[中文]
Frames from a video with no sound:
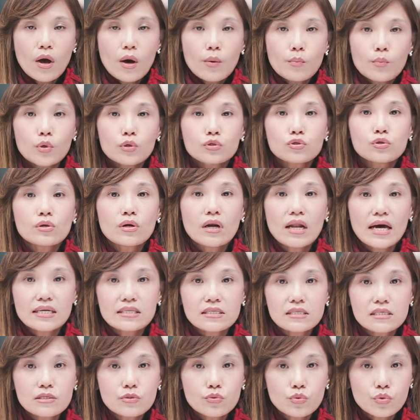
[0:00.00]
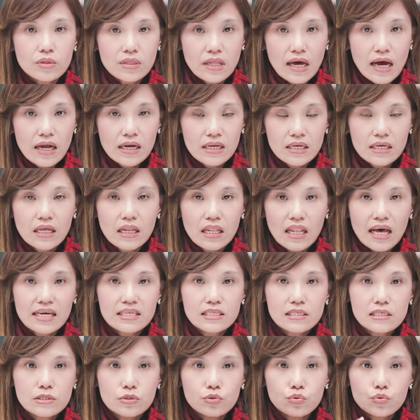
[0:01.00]
魔咒来自于哪里？来
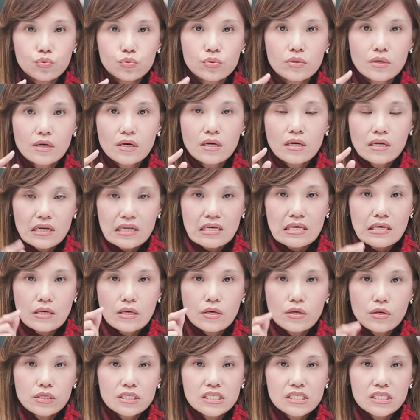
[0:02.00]
自于你。